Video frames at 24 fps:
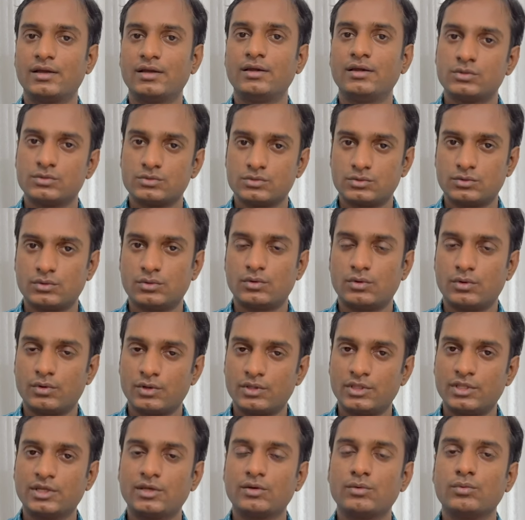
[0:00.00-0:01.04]
ஸோ
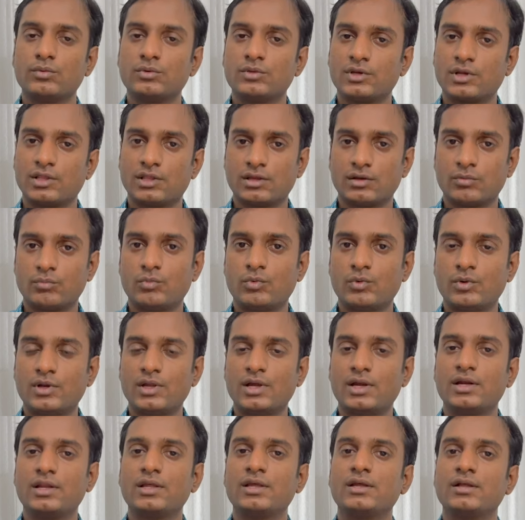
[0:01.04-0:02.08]
குழந்தைக்கு ஊற்றுறதுக்கு முன்னாடி
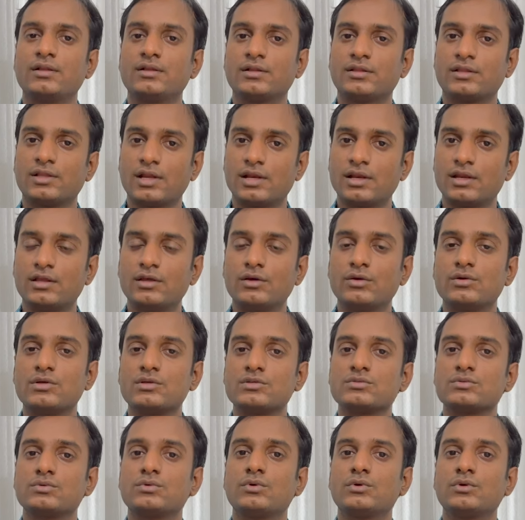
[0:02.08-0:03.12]
அந்த தண்ணியோட
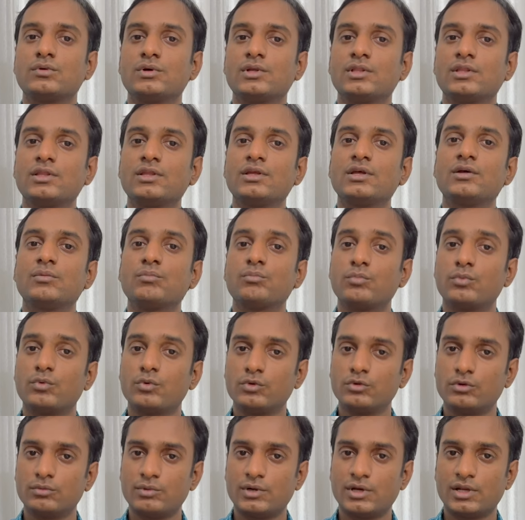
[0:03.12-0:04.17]
சூடு வந்து
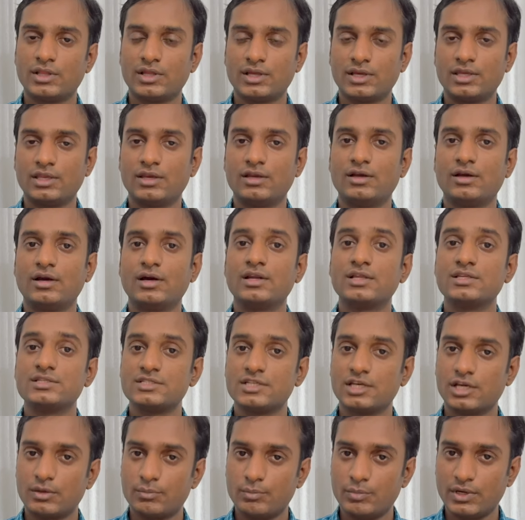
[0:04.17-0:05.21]
போதுமானதாக இருக்கான்னு செக்
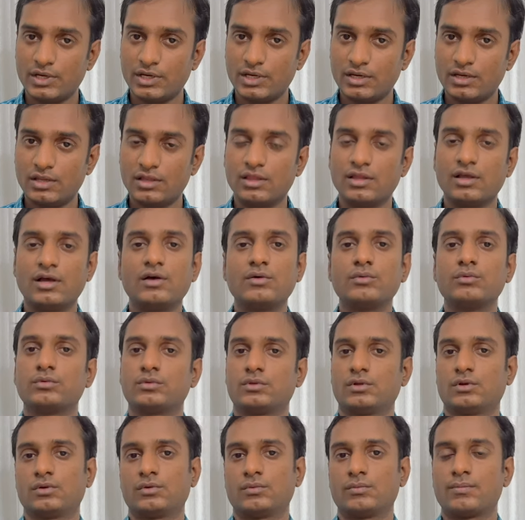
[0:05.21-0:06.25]
பண்ணிட்டு தான்
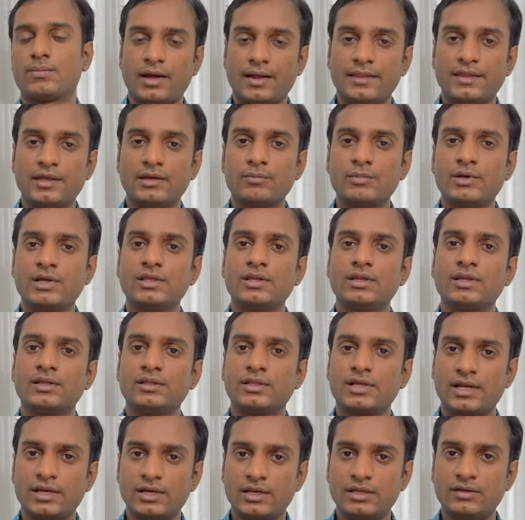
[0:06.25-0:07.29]
ஊற்றணும் அதே மாதிரி
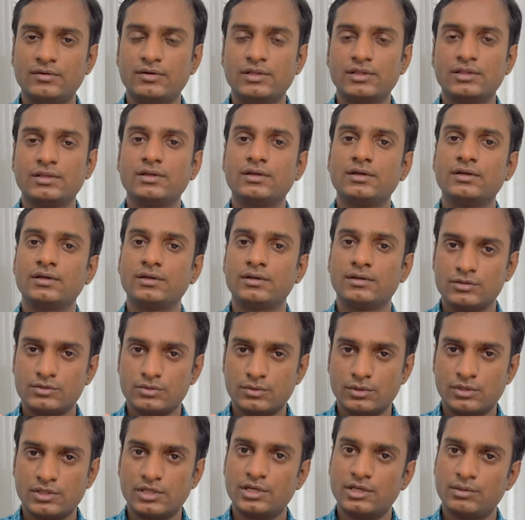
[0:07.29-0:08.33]
தண்ணி வந்து சுடு
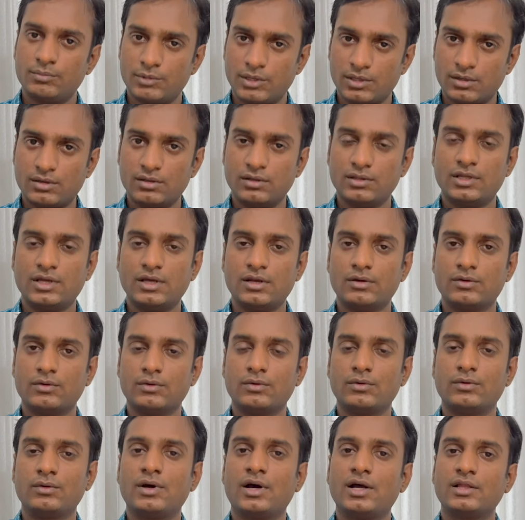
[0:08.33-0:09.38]
தண்ணி மட்டும்தான் இருக்கணும்
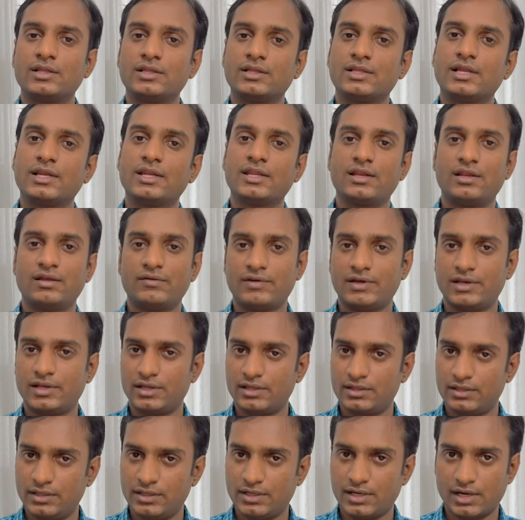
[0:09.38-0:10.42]
அந்த தண்ணியில் வேற
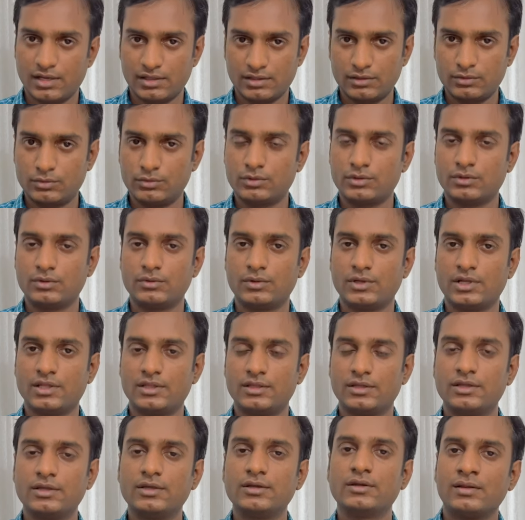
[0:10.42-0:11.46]
எதையும் கலந்து ஊற்றக்கூடாது
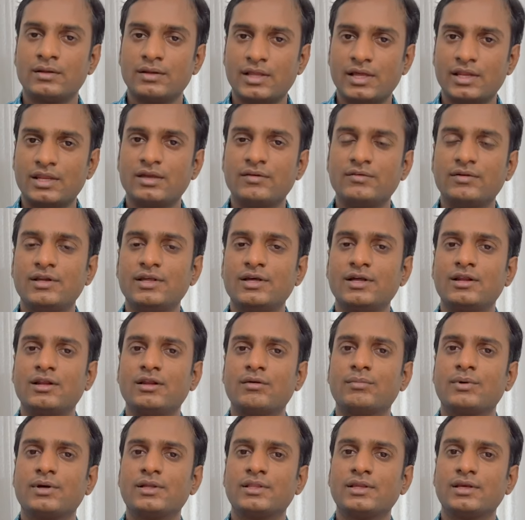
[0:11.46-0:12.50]
நிறைய வீடுகளில்
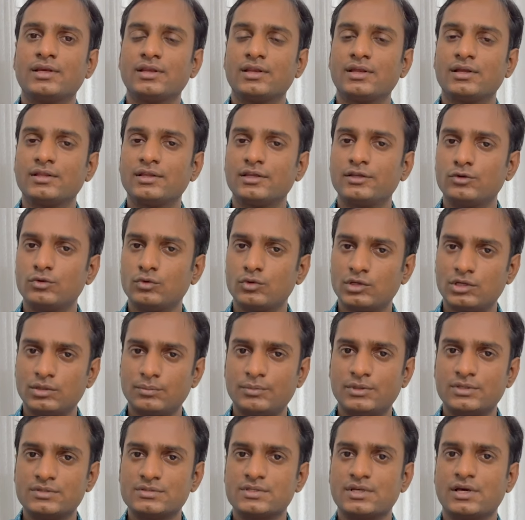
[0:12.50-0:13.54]
பார்த்தீங்கன்னா இந்த
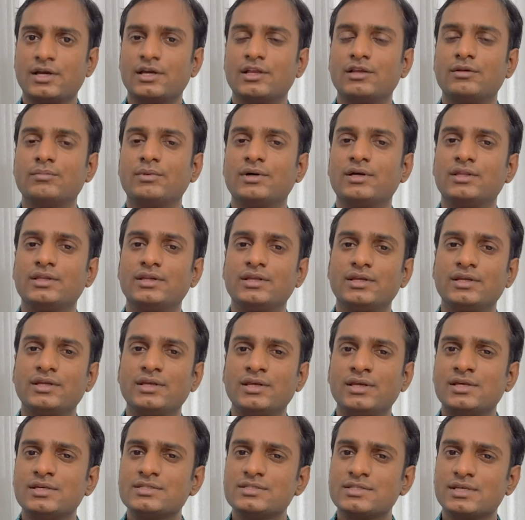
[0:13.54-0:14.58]
யூக்லிப்டஸ் ஆயில் மாதிரி
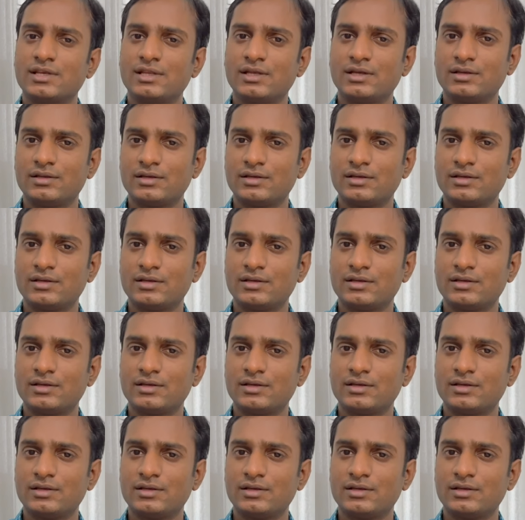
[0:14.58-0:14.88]
சில